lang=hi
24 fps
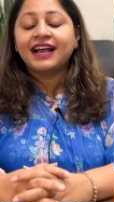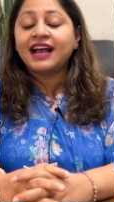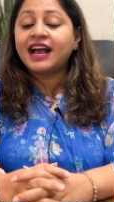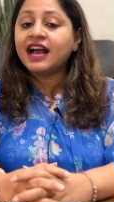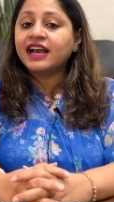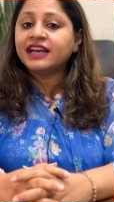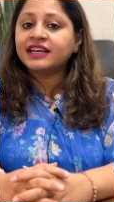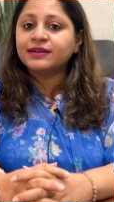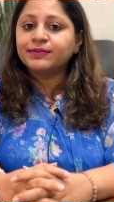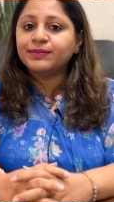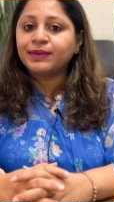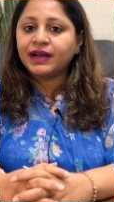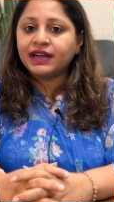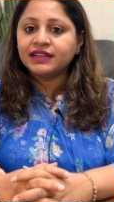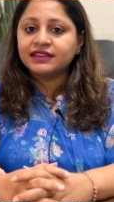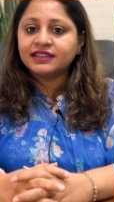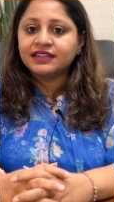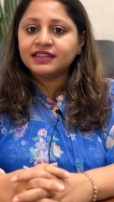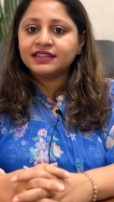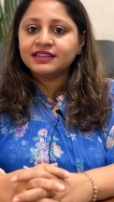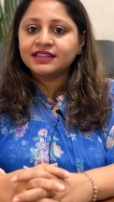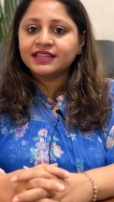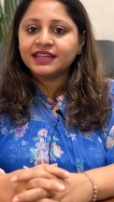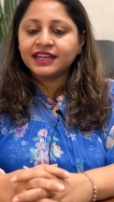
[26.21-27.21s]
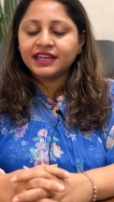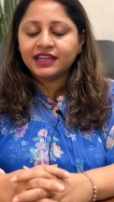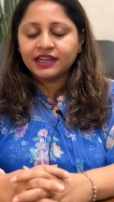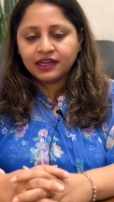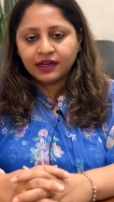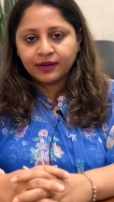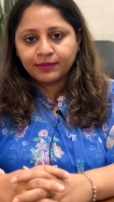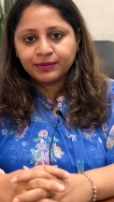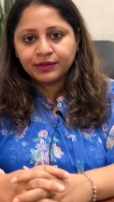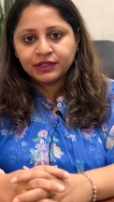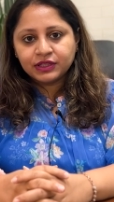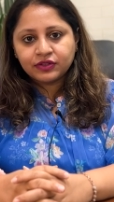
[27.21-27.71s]
आइए बात करते हैं
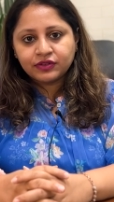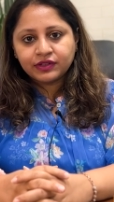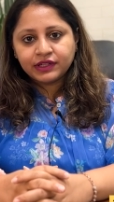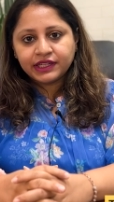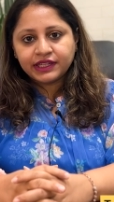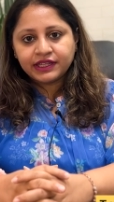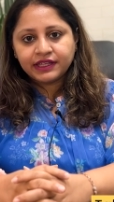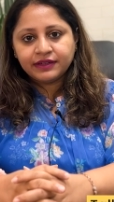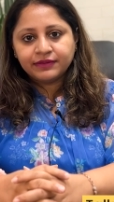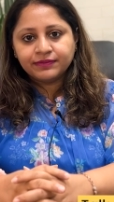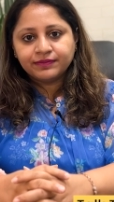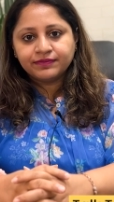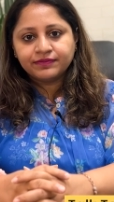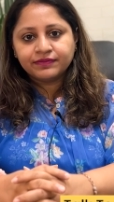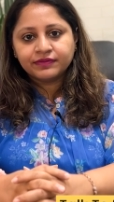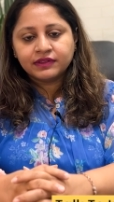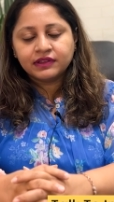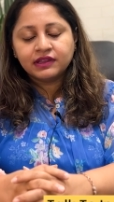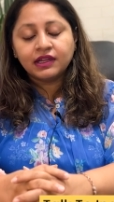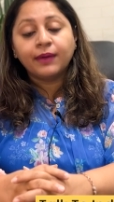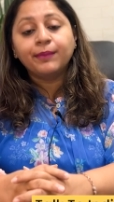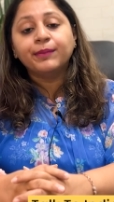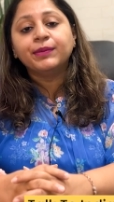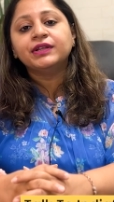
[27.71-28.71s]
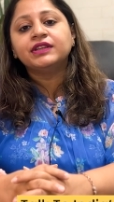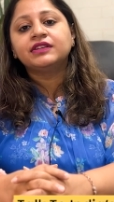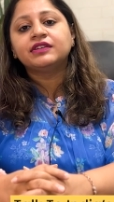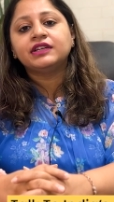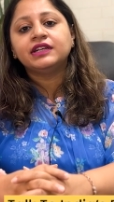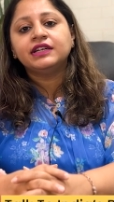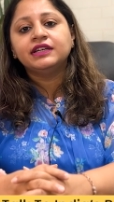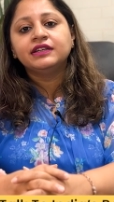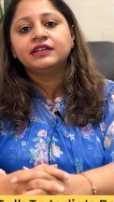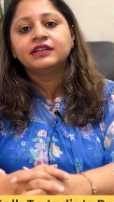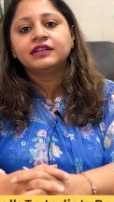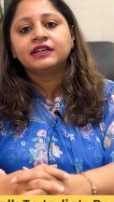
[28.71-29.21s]
नंबर थ्री की नंबर
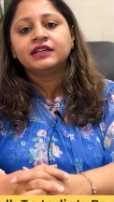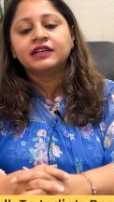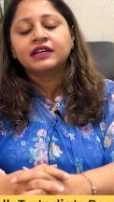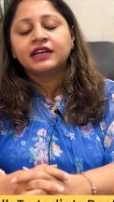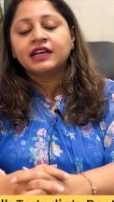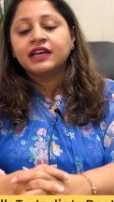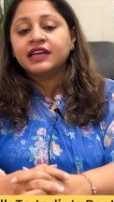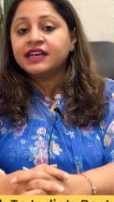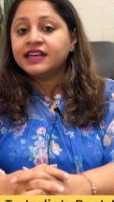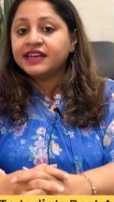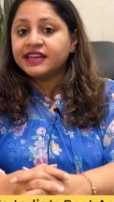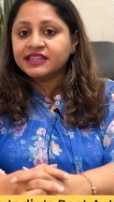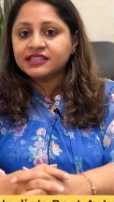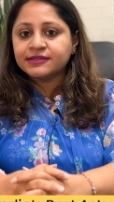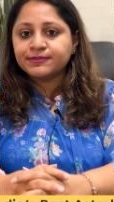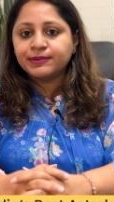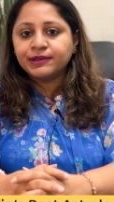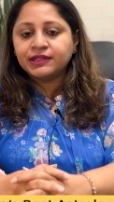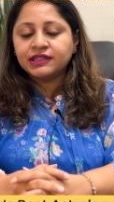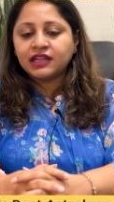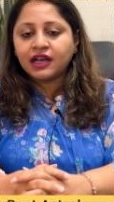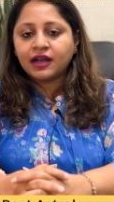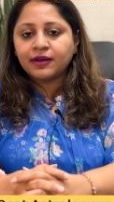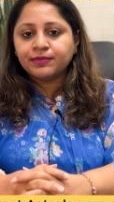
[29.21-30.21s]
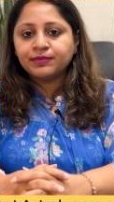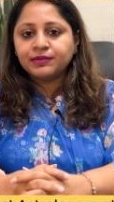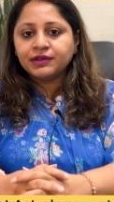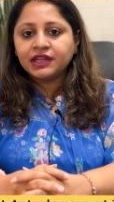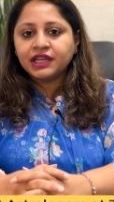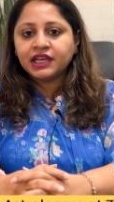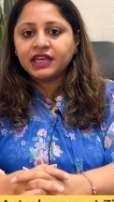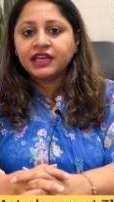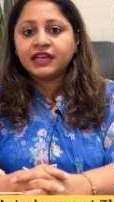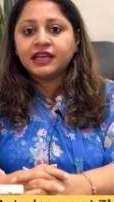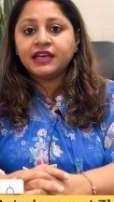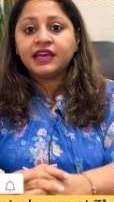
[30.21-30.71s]
थ्री इस मंथ आपने
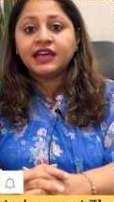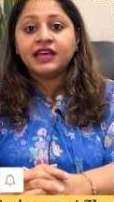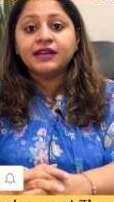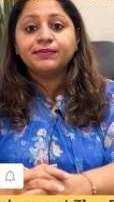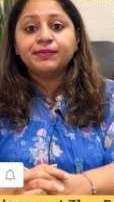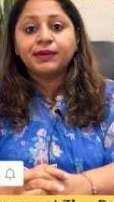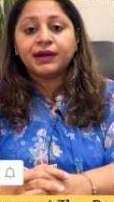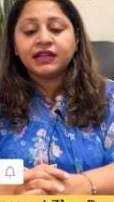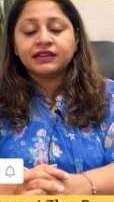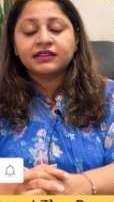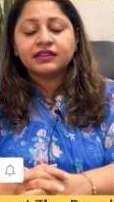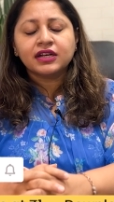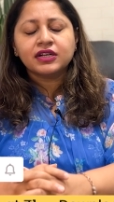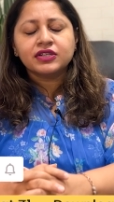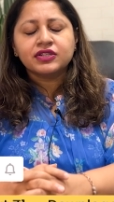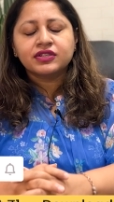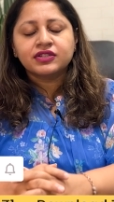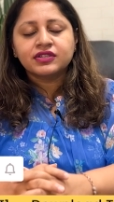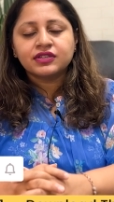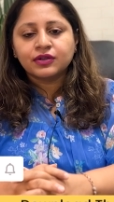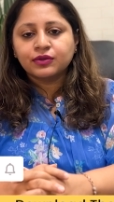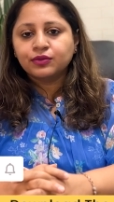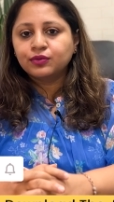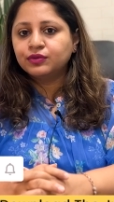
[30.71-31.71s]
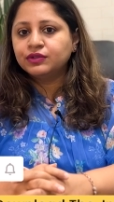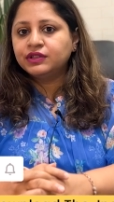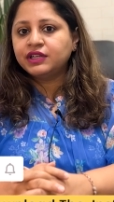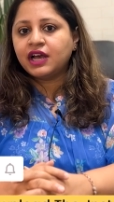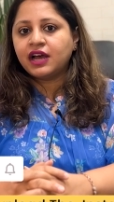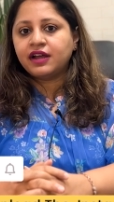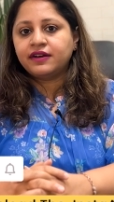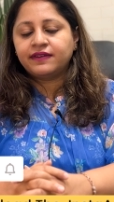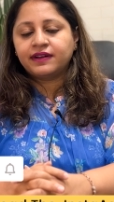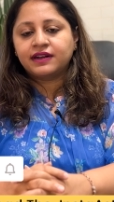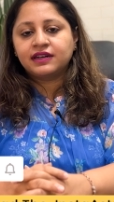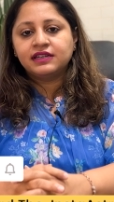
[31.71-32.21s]
एक बात का ज़रूर
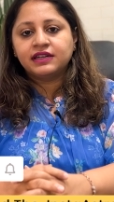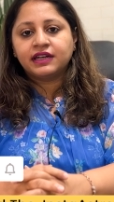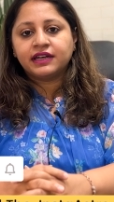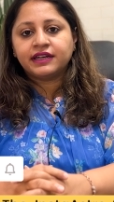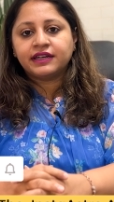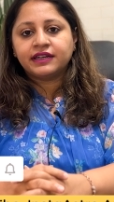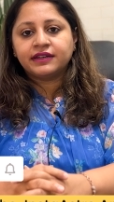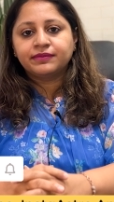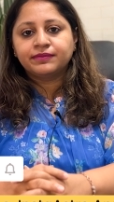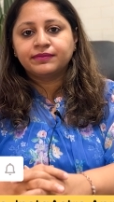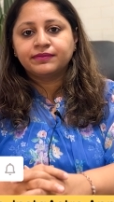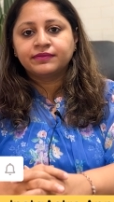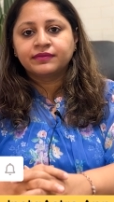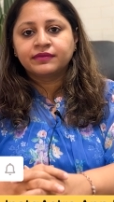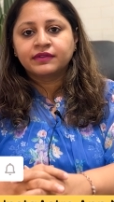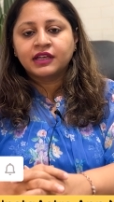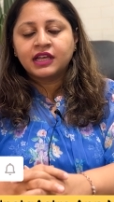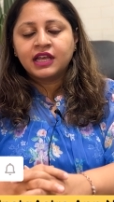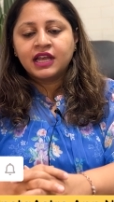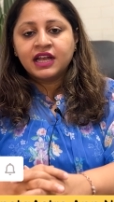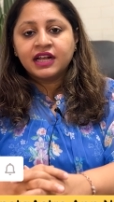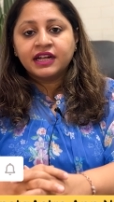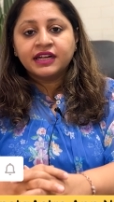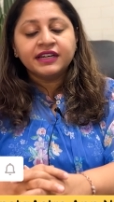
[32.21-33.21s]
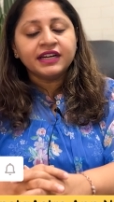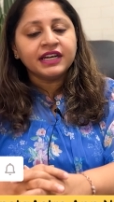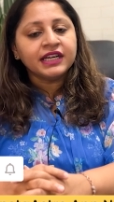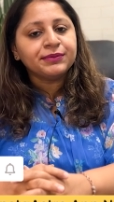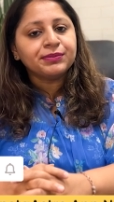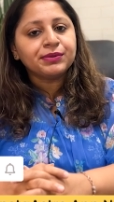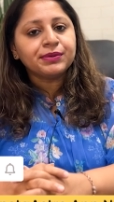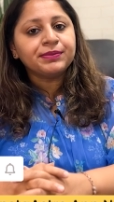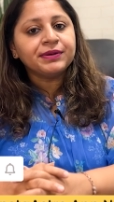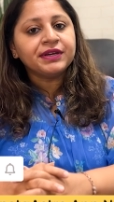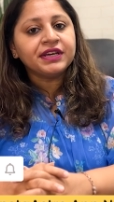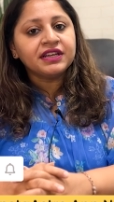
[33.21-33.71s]
ध्यान रखना है कहीं
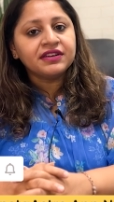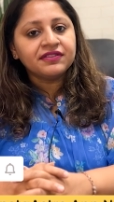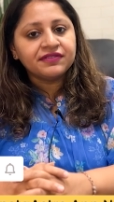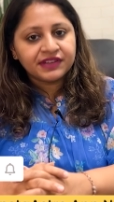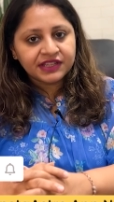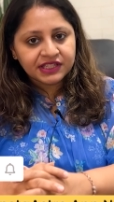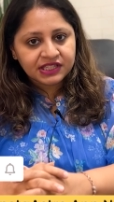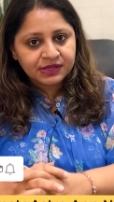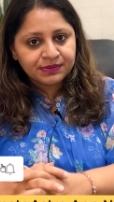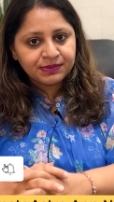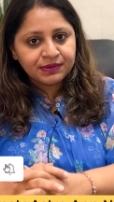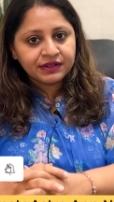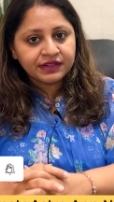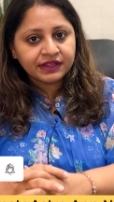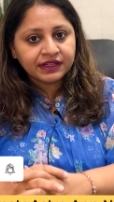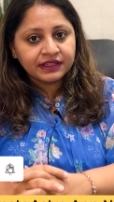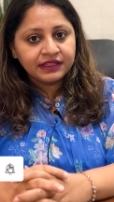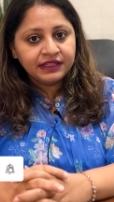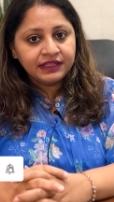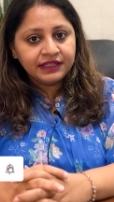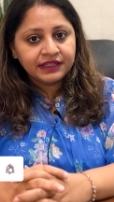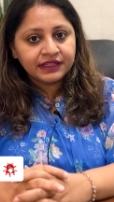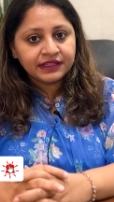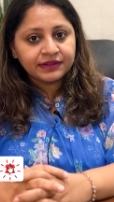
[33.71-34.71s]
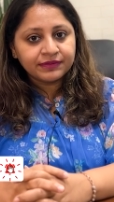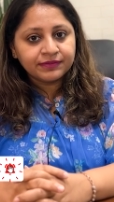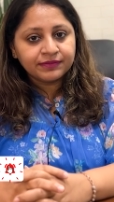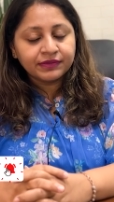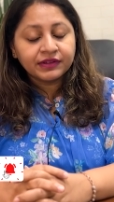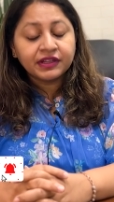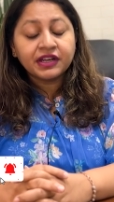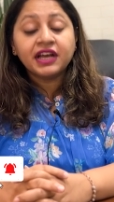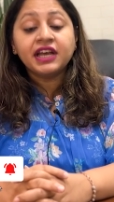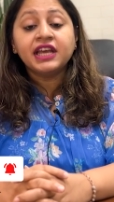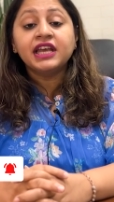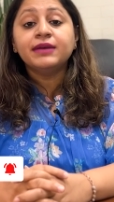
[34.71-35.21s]
पे भी इन्वेस्टमेंट रखनी है
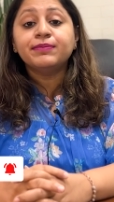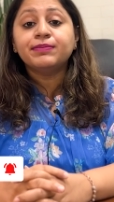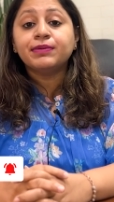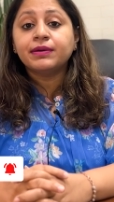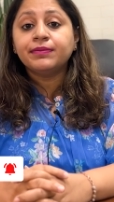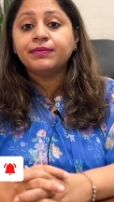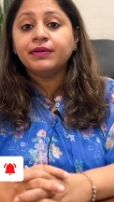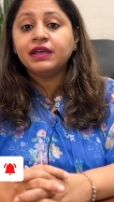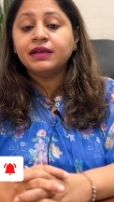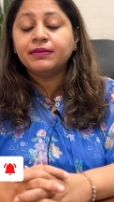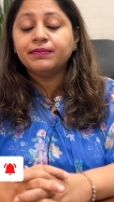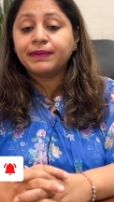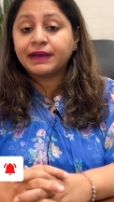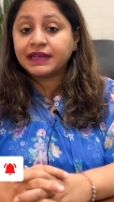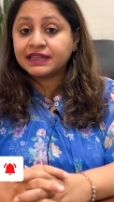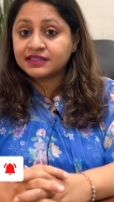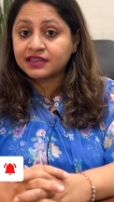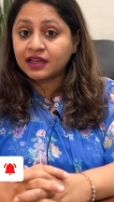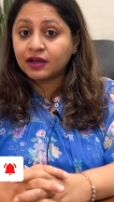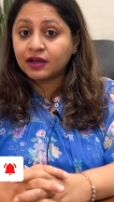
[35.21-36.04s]
कहीं पे भी पैसा